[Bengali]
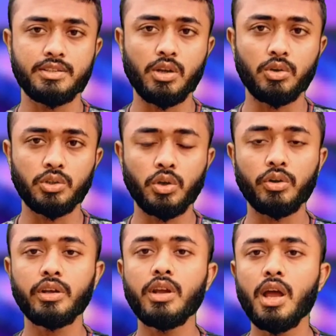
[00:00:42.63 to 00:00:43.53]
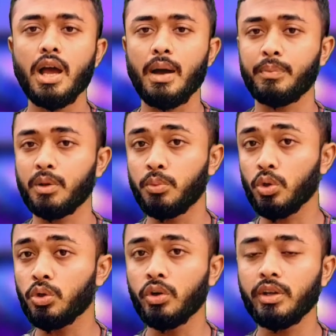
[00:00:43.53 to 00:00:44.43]
যে কোনো ধরনের আপনার
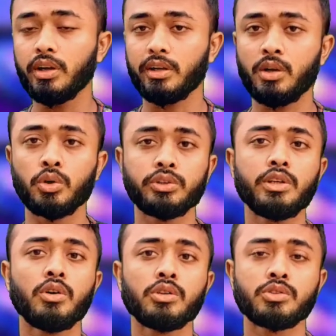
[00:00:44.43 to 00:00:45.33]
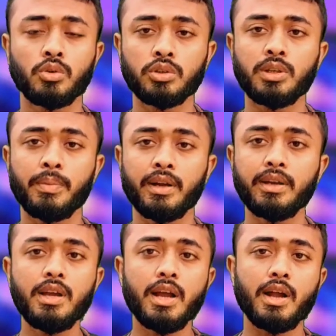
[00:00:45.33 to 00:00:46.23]
বড় ধরনের একটা ক্ষতিগ্রস্ত করতে পারে